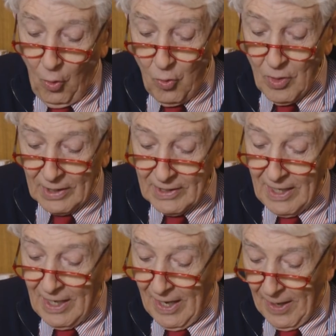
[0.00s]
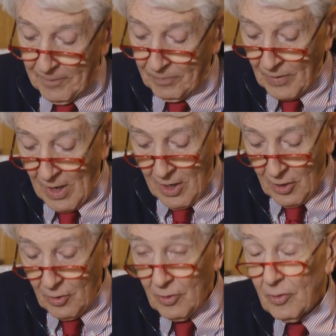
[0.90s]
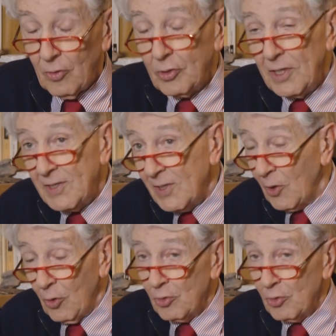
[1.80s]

Una delle eh, notizie